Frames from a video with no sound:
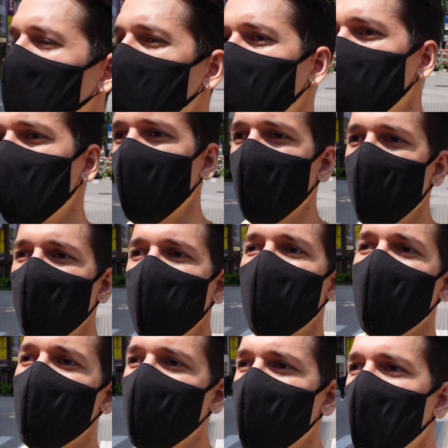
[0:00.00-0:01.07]
Orası zaten
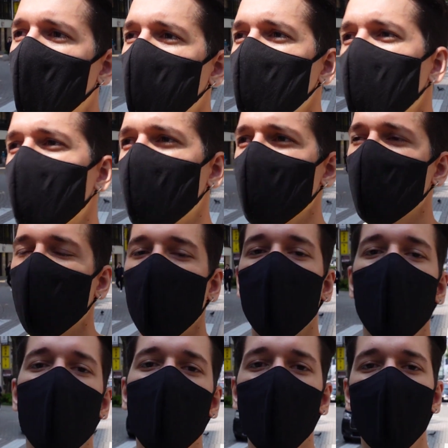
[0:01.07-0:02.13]
buranın ortası
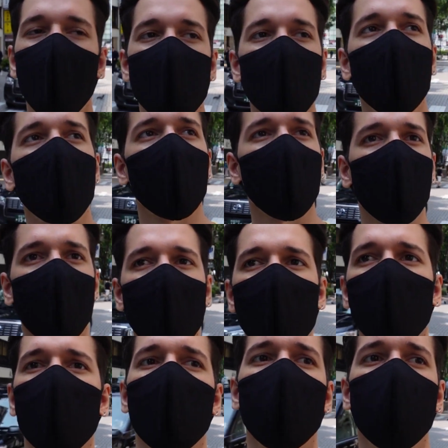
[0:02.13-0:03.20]
göbeği, göbek deliği olarak
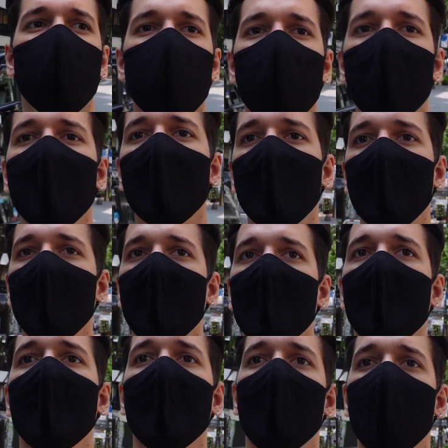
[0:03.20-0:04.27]
geçiyor.
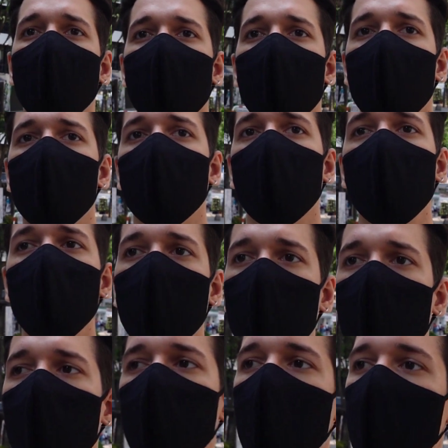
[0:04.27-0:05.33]
Eskiden şu benim
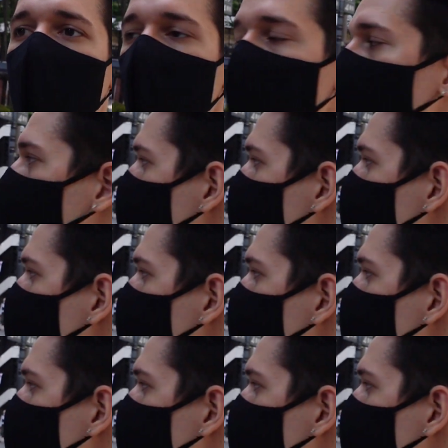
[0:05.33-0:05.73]
yürüdüğüm yerde...